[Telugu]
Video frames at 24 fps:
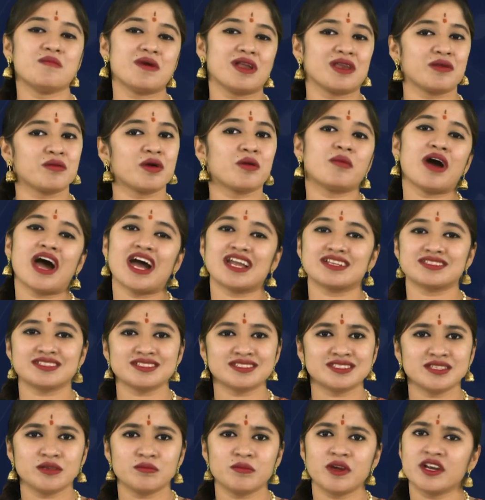మళ్ళీ మా
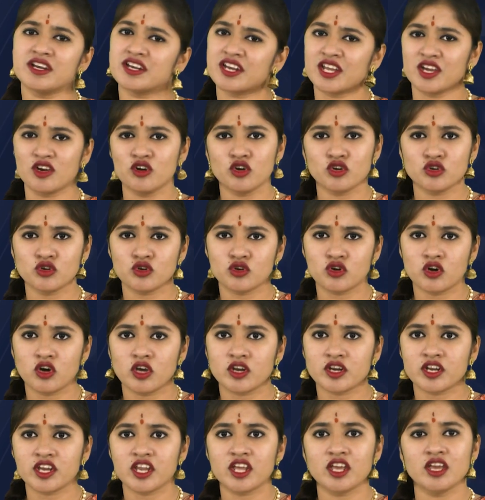భారతీయ సిమెంట్నే
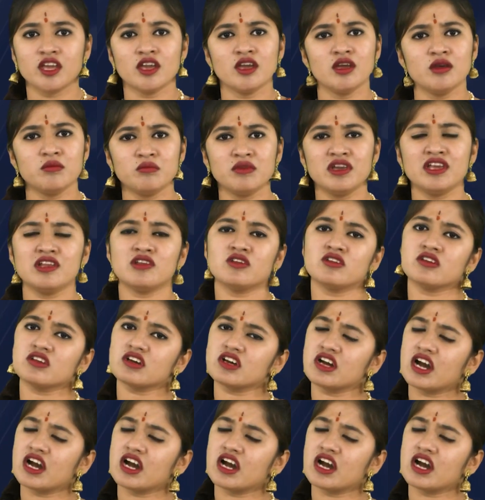కొనుక్కోండి మీ ఇల్లులు